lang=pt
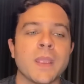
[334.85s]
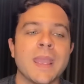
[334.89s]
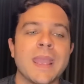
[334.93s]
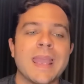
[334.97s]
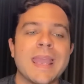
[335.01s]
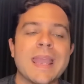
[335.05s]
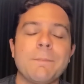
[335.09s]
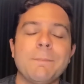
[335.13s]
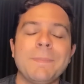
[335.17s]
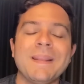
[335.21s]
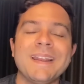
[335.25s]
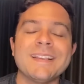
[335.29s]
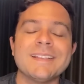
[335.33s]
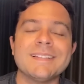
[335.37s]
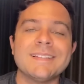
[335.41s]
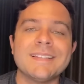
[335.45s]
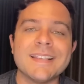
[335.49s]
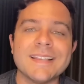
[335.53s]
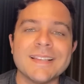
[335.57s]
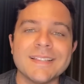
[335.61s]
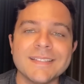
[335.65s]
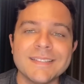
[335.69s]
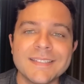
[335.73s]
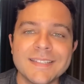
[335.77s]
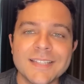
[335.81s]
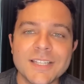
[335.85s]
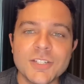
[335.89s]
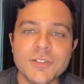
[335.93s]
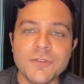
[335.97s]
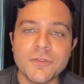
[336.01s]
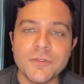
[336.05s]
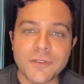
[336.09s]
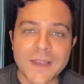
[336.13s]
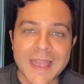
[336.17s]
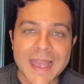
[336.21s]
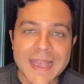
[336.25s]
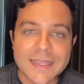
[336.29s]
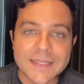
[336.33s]
é a presença de
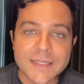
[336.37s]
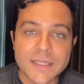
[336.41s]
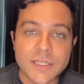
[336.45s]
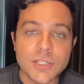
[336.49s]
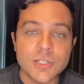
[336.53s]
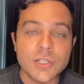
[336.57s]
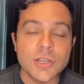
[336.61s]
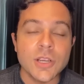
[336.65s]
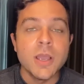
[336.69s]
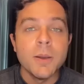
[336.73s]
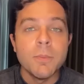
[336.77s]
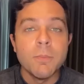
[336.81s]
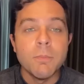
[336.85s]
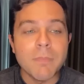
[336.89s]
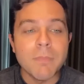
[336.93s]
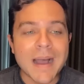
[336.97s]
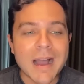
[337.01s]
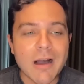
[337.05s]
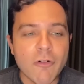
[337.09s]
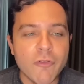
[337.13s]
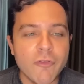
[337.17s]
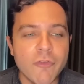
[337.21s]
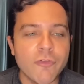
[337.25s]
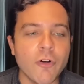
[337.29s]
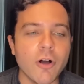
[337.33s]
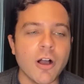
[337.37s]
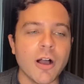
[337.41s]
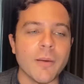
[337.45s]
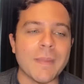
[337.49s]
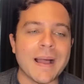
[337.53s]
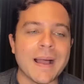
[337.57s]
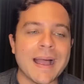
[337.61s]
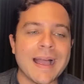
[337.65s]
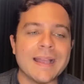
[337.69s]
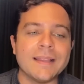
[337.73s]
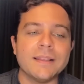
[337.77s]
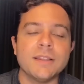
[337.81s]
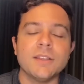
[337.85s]
fezes mal
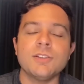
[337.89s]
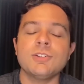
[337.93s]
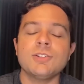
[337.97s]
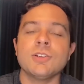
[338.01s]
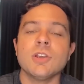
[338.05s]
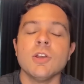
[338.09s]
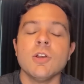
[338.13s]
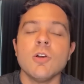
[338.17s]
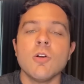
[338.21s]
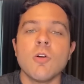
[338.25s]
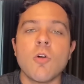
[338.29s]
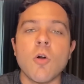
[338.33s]
formadas